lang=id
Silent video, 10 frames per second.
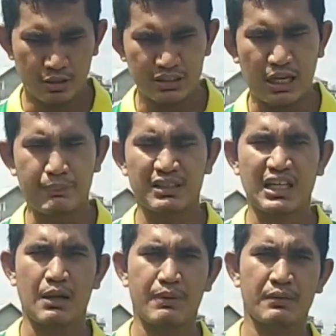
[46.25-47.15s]

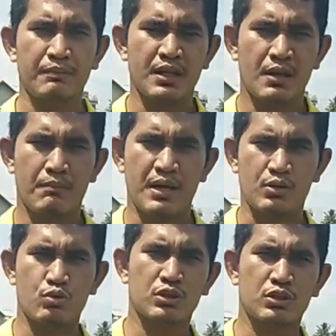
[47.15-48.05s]
tahapan-tahapan
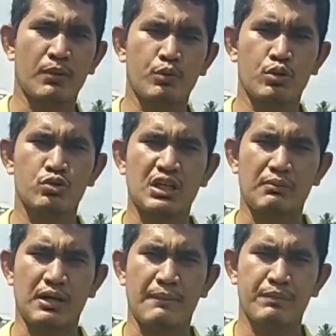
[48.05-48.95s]
melakukan tolak peluru itu sama